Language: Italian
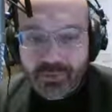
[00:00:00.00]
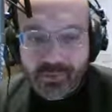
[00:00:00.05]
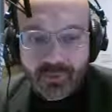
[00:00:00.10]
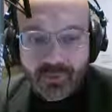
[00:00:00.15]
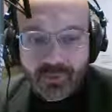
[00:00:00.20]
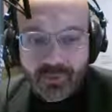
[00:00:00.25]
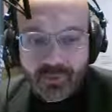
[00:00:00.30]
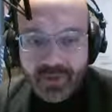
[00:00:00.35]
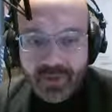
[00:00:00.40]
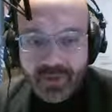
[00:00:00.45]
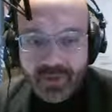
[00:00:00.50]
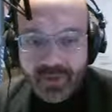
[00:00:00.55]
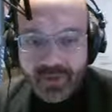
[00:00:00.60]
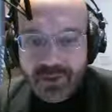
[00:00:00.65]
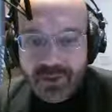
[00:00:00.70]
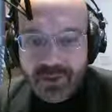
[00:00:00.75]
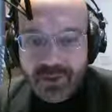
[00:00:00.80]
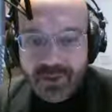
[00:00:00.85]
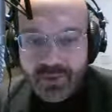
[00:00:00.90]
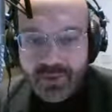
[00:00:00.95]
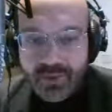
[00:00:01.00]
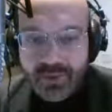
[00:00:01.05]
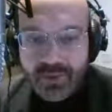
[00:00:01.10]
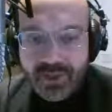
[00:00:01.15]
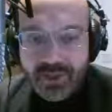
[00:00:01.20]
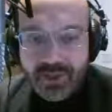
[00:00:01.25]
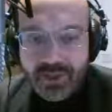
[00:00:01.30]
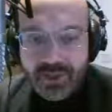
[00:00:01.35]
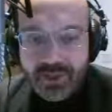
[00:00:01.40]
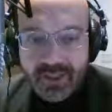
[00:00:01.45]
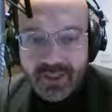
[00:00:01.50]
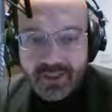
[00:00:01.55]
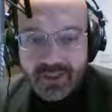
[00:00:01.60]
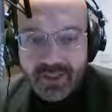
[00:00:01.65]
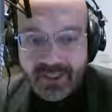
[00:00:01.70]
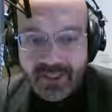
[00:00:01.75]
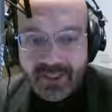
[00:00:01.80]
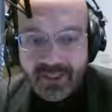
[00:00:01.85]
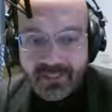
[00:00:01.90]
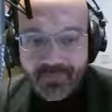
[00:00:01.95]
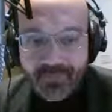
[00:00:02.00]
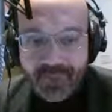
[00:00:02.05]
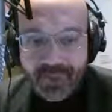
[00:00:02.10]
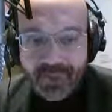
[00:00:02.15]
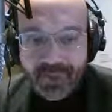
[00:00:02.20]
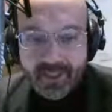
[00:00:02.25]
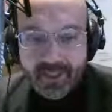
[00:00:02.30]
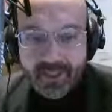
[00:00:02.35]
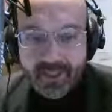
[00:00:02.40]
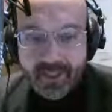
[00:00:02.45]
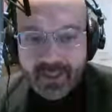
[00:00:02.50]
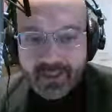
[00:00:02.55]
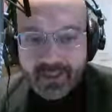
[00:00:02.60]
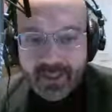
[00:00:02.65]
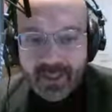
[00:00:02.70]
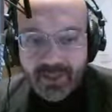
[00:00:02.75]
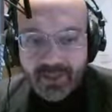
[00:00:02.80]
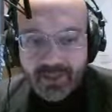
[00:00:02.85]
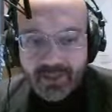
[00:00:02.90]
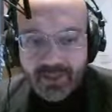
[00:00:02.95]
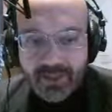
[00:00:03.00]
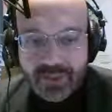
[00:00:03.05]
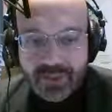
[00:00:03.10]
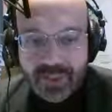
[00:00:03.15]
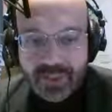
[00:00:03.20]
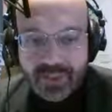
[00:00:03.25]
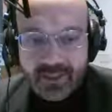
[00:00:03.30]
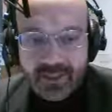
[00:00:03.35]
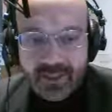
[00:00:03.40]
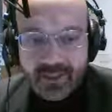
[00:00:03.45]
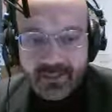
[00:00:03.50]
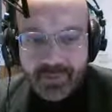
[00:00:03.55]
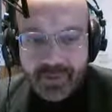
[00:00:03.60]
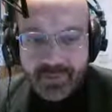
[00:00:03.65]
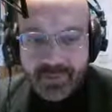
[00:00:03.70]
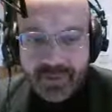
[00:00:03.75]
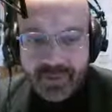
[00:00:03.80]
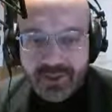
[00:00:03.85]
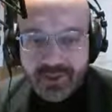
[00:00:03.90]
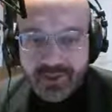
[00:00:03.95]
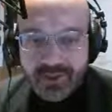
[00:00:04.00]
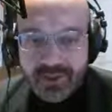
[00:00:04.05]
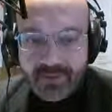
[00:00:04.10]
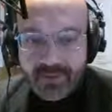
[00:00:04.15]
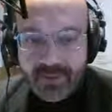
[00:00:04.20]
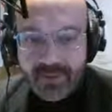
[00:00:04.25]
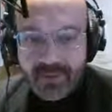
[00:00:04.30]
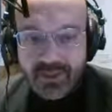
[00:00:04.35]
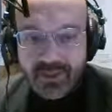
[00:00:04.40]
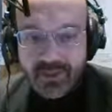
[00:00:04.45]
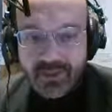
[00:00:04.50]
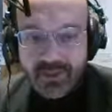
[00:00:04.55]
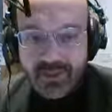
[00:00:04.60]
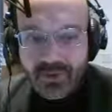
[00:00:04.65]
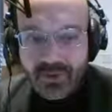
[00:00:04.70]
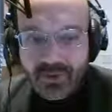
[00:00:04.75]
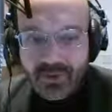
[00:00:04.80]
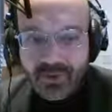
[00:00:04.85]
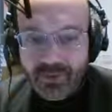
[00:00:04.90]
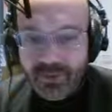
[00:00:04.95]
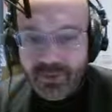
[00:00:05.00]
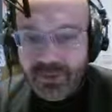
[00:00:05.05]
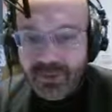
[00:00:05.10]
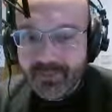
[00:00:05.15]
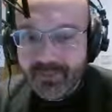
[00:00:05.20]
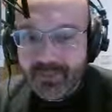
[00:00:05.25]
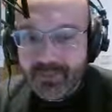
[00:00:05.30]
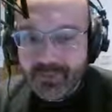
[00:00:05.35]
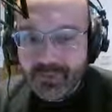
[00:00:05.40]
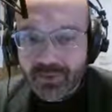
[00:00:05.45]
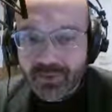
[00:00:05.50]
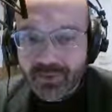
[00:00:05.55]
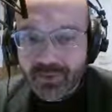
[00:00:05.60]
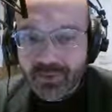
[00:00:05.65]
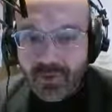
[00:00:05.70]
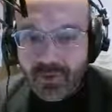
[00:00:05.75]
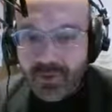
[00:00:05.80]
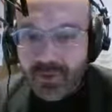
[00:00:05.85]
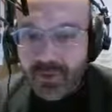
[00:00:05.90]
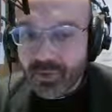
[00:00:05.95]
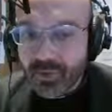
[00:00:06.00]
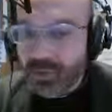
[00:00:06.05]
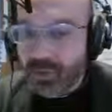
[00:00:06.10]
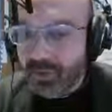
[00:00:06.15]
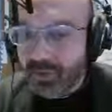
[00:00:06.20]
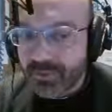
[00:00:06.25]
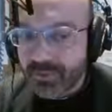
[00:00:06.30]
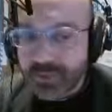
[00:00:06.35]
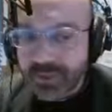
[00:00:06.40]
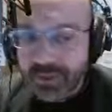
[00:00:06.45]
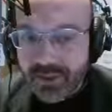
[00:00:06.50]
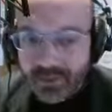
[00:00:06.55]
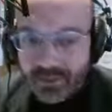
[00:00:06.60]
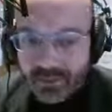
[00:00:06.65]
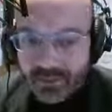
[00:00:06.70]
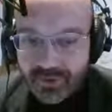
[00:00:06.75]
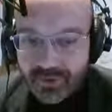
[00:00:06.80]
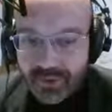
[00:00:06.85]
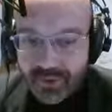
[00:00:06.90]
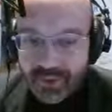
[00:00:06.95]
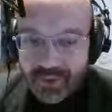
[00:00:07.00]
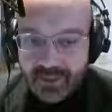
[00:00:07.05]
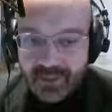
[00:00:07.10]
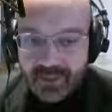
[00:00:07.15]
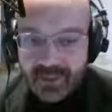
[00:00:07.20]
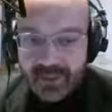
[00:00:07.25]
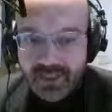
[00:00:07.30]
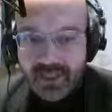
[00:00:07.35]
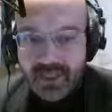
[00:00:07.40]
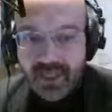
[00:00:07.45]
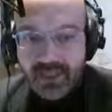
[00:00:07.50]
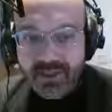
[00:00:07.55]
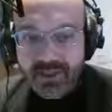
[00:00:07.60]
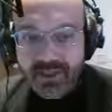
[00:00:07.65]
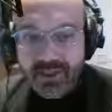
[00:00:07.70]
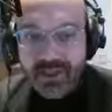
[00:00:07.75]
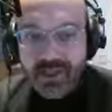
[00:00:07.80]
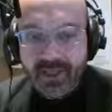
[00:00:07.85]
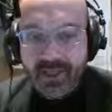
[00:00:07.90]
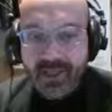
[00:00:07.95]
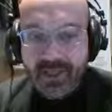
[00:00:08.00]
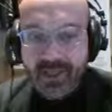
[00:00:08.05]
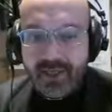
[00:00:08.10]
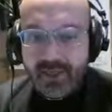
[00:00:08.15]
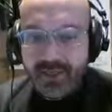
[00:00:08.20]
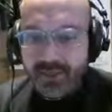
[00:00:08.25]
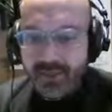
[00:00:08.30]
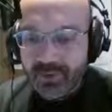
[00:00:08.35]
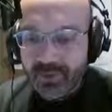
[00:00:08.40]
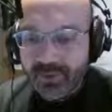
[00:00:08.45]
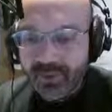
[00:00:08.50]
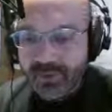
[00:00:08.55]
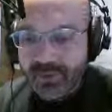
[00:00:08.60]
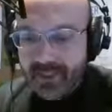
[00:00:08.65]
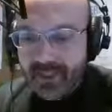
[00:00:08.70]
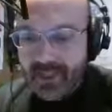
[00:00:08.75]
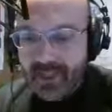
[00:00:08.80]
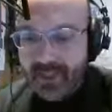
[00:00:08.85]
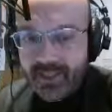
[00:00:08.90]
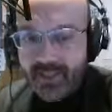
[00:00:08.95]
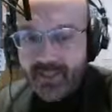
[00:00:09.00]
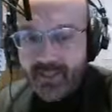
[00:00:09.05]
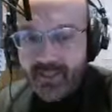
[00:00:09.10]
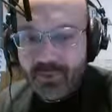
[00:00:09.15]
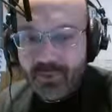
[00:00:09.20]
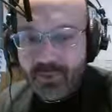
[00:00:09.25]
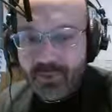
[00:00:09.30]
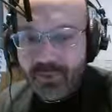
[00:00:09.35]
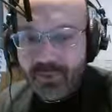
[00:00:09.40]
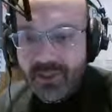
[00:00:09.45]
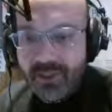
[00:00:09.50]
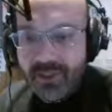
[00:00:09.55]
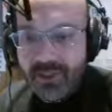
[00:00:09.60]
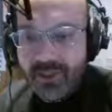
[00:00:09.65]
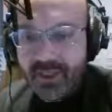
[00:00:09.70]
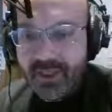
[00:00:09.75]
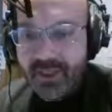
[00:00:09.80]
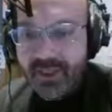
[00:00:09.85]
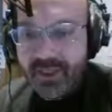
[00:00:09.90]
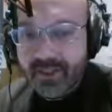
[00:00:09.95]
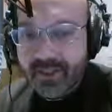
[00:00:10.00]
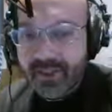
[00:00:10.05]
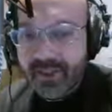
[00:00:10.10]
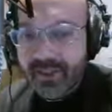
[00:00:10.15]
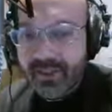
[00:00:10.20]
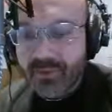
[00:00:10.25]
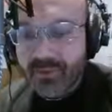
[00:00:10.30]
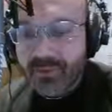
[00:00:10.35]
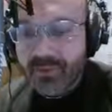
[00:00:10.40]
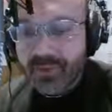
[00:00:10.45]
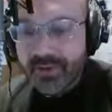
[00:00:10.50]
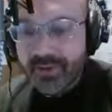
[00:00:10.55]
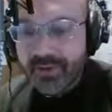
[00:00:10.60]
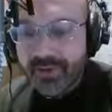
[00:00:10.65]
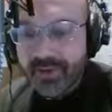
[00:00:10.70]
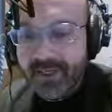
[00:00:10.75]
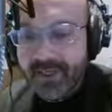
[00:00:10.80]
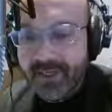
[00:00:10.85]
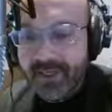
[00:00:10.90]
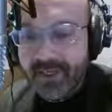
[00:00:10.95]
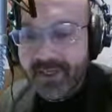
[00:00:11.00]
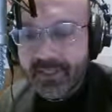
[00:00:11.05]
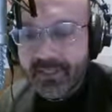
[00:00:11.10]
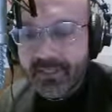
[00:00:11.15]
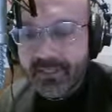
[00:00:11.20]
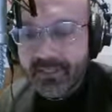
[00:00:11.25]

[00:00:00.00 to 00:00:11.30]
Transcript: con 25 centimetri ma nonostante le previsioni avessero sottostimato il fenomeno, non ci sono stati disagi sulle strade o incidenti con feriti.